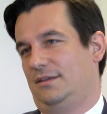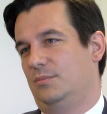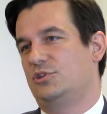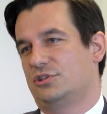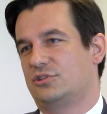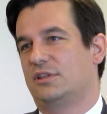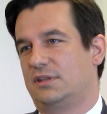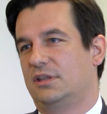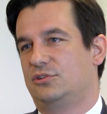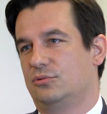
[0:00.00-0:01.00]
i myślę, że ten
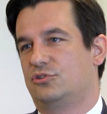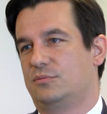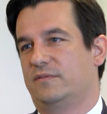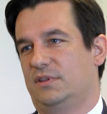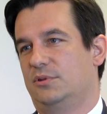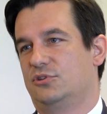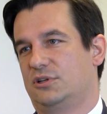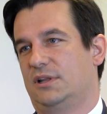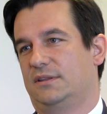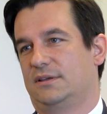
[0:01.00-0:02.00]
trend się utrzyma w
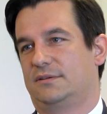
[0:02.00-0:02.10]
najbliższych latach.